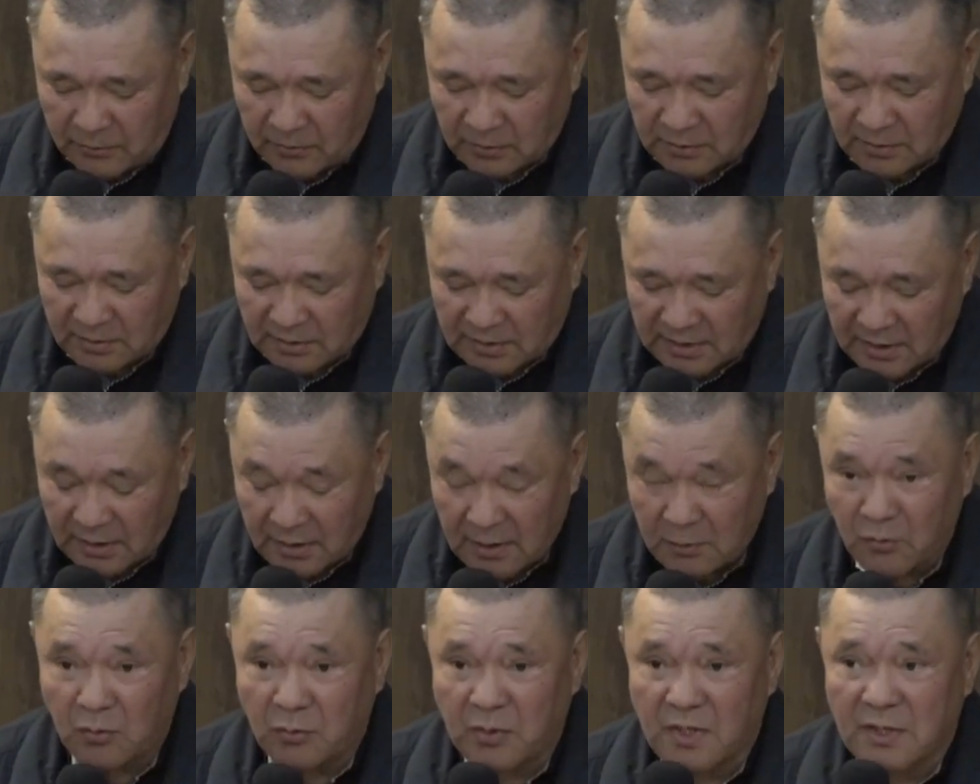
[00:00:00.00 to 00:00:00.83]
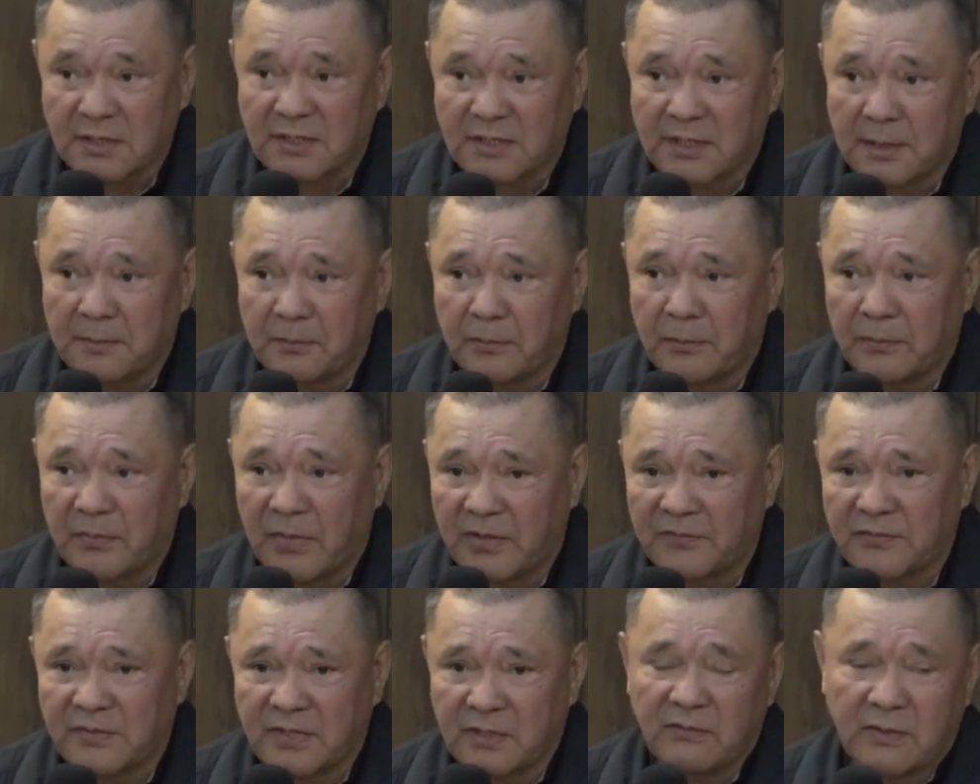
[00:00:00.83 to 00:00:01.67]
вот таким образом,
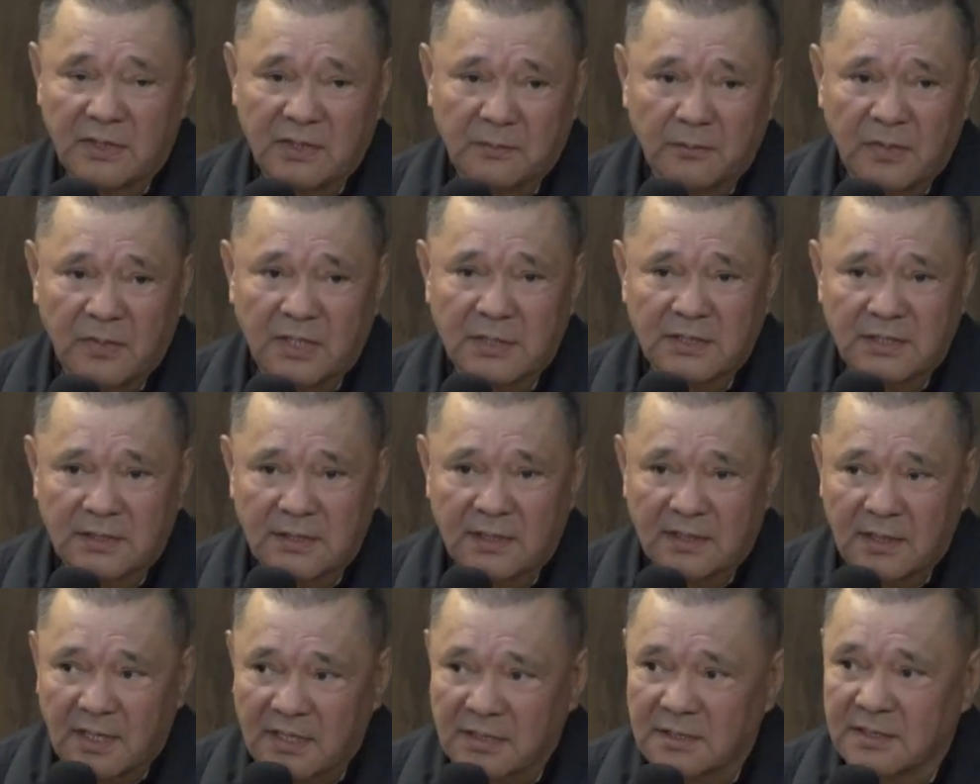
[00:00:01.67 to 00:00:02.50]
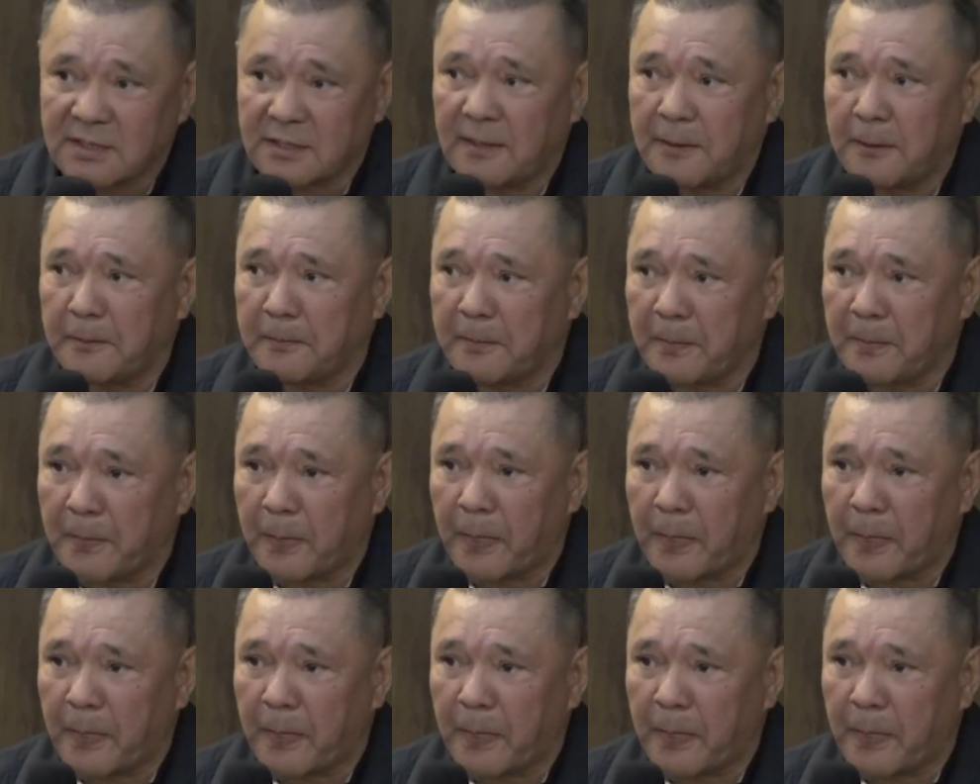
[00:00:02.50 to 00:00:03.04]
по всей видимости, наши